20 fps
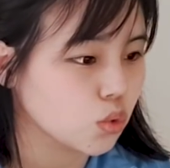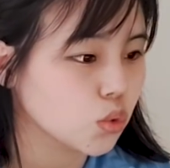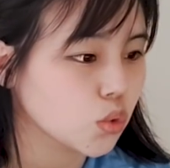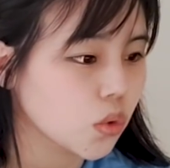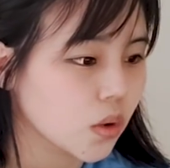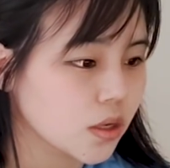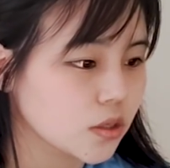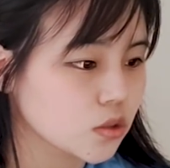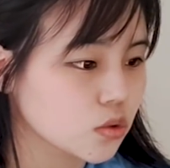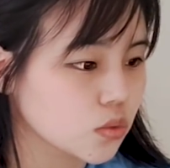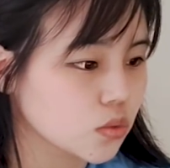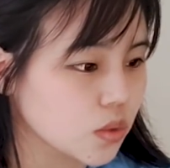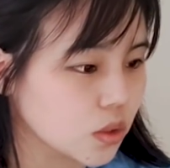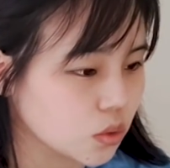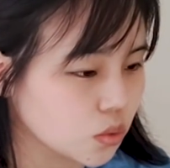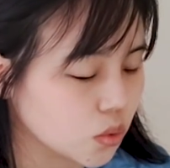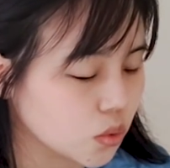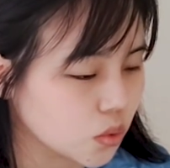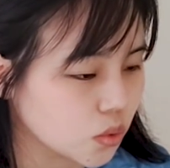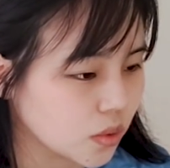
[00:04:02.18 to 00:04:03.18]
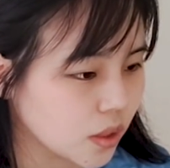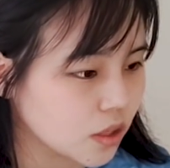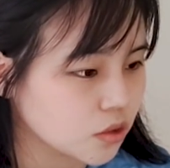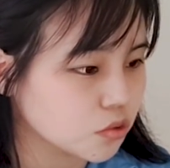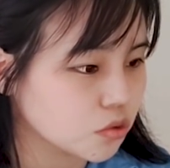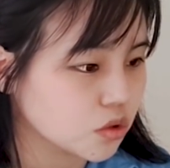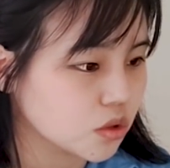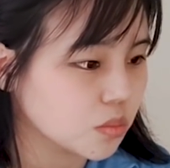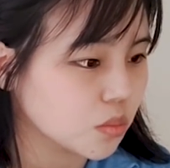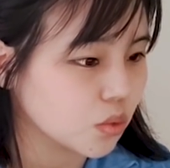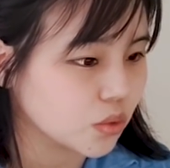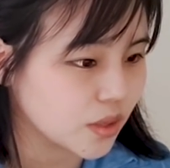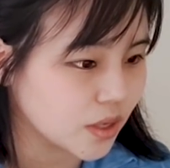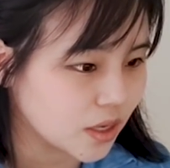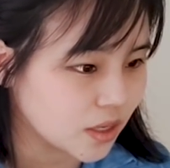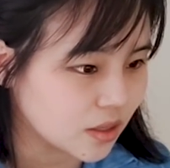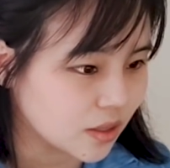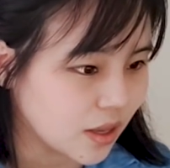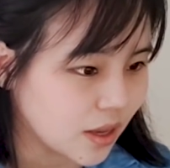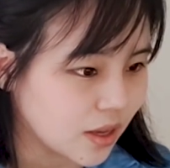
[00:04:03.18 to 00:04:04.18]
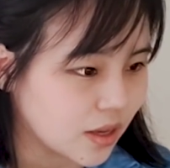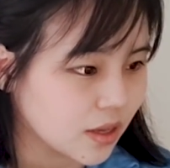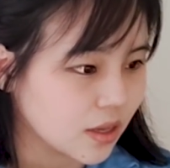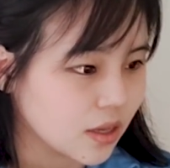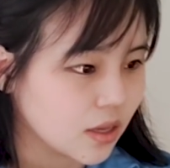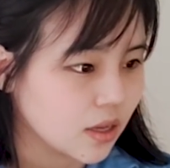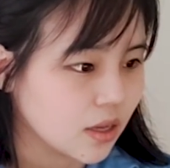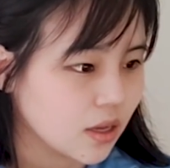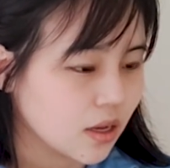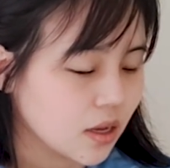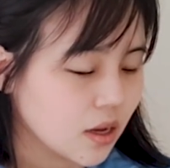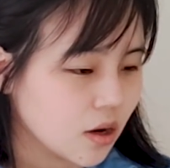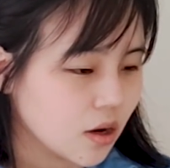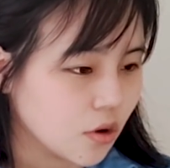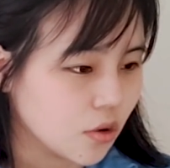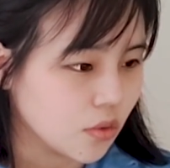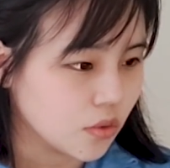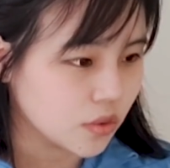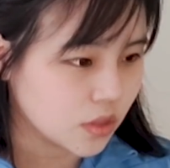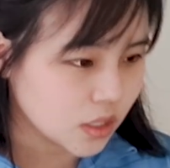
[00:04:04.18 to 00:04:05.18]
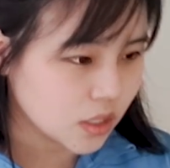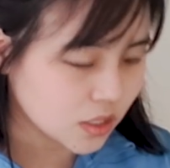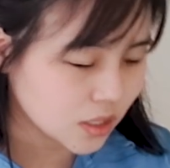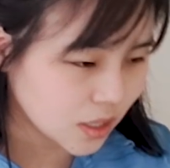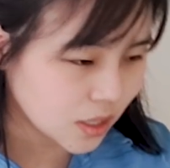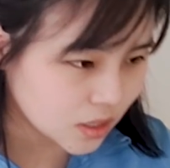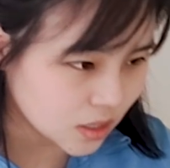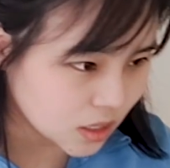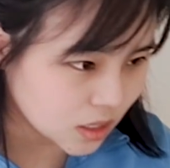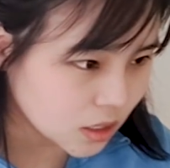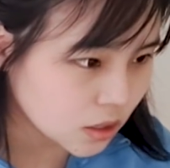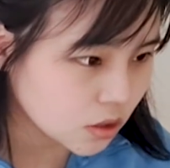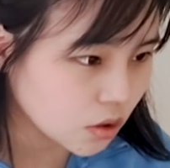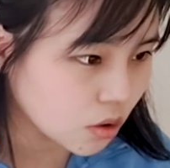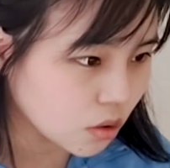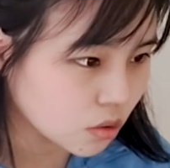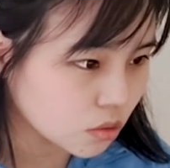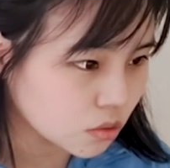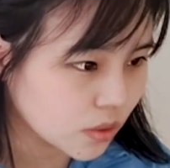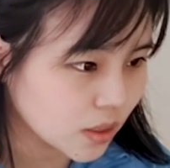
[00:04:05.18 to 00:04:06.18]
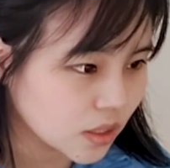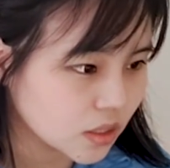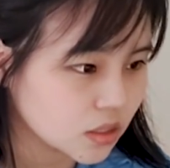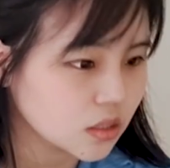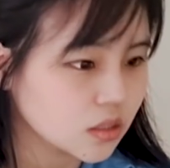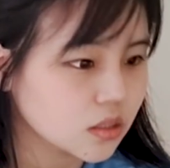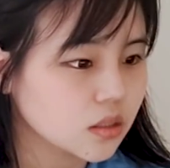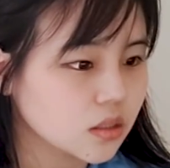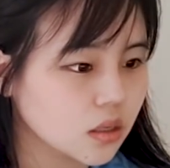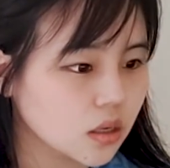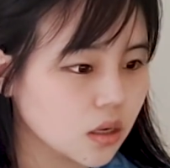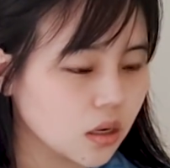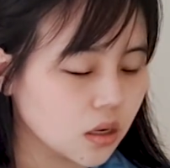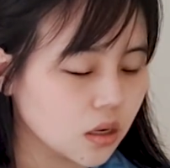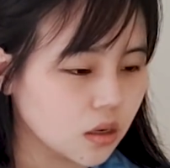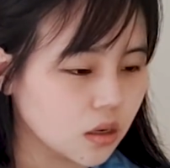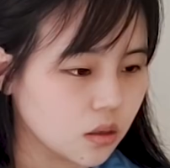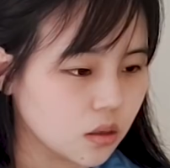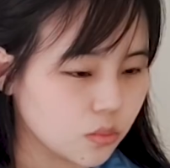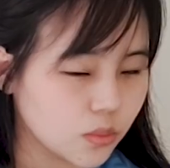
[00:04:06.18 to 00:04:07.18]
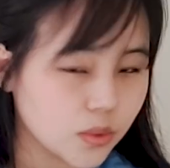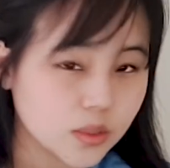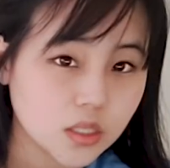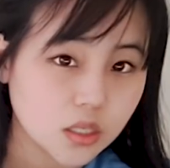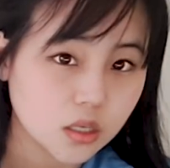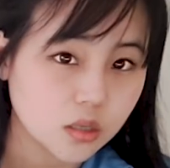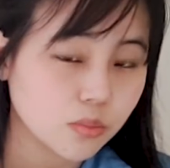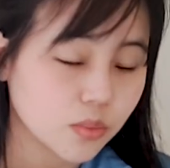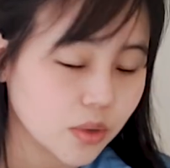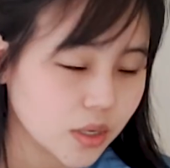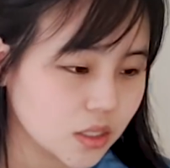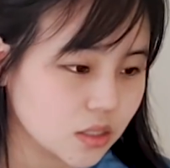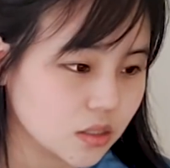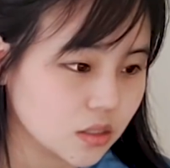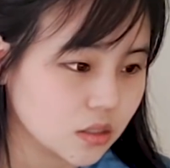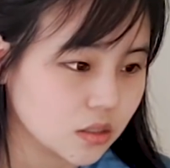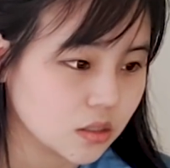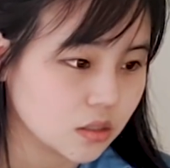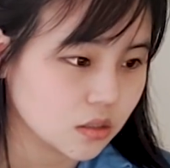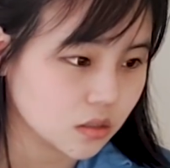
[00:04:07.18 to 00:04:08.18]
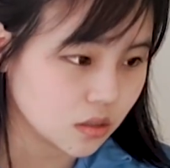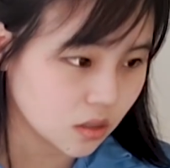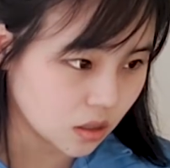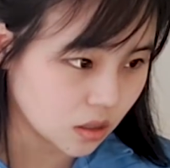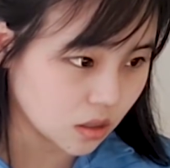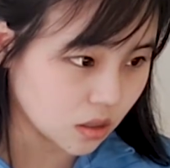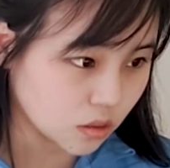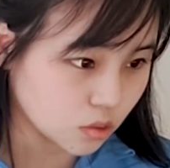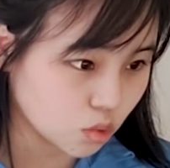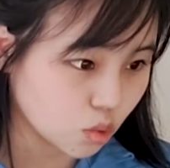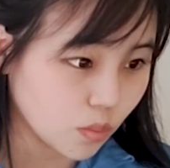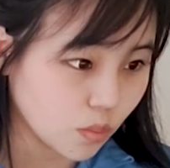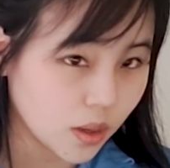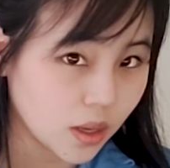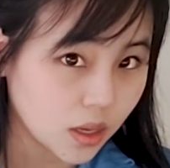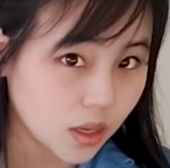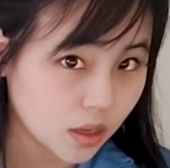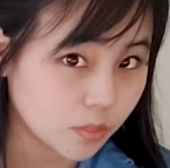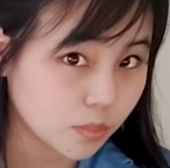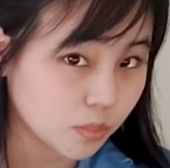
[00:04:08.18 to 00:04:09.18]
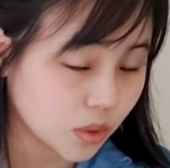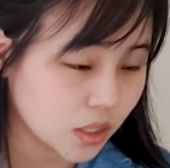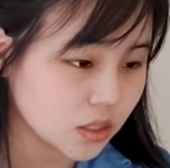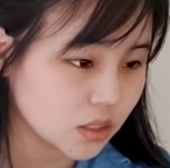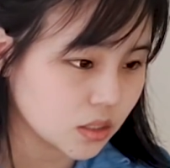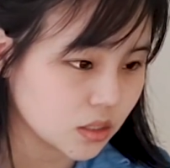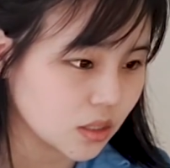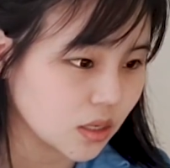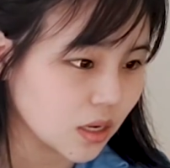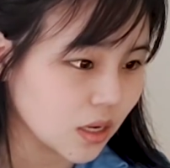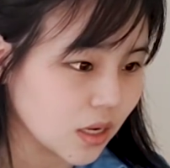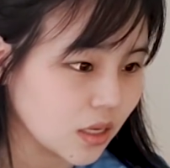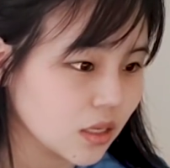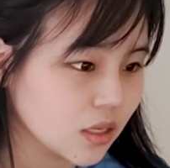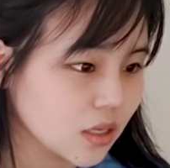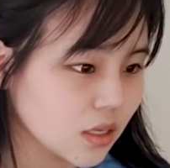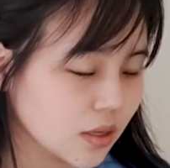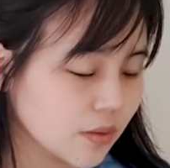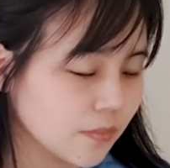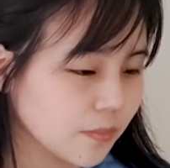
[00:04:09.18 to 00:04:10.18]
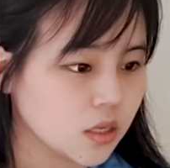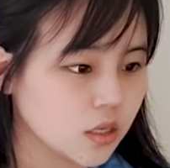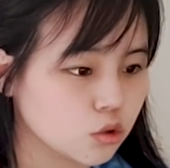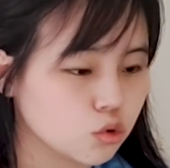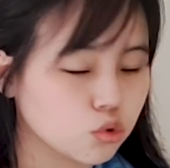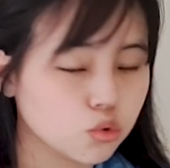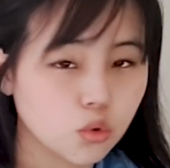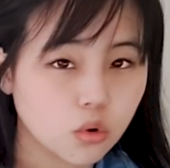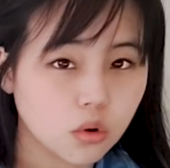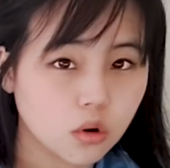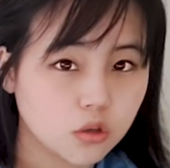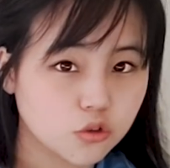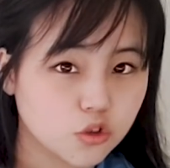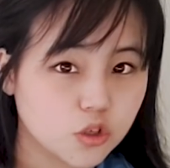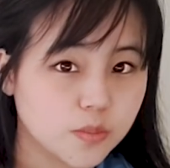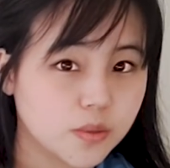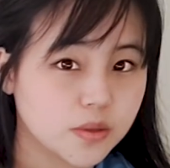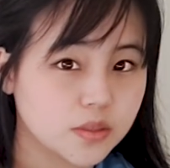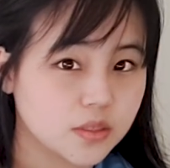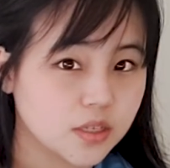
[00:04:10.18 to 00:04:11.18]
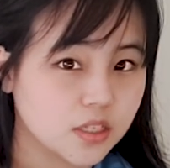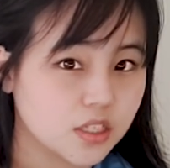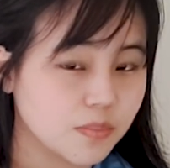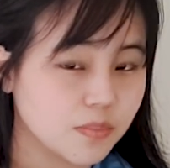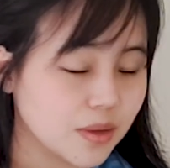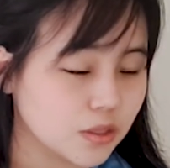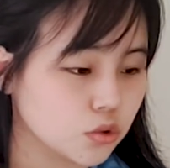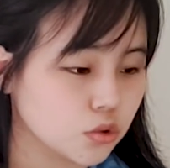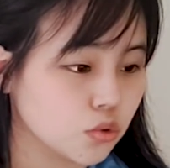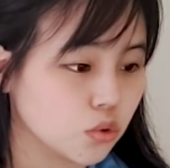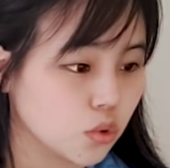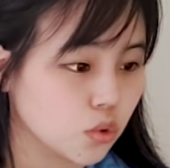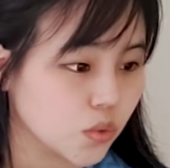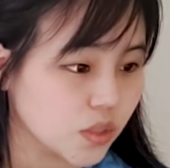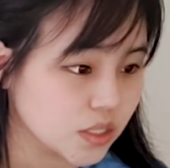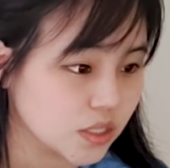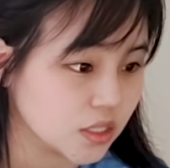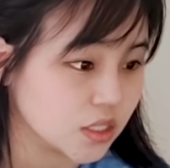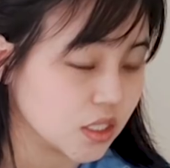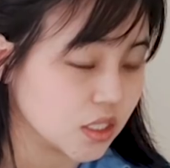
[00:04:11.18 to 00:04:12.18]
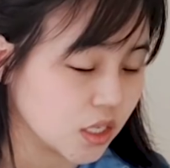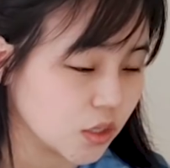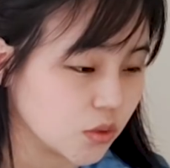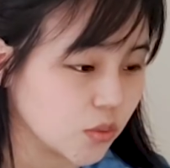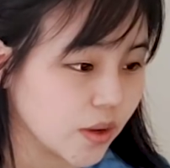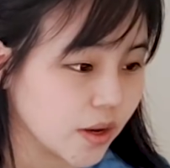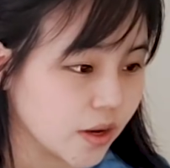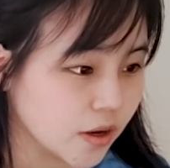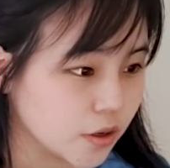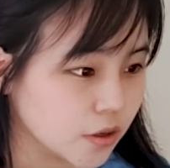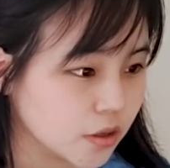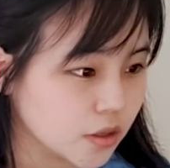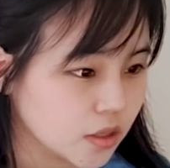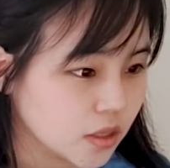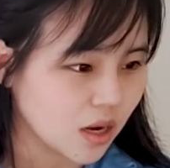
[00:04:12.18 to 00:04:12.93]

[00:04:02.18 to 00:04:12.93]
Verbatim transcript: 유통할 수 있도록 해주는 모델인데 어, 일단 이 경우에는 u 어, retail price, u 소매 프라이스가 이게 주로 100% 매출로 인식이 돼요.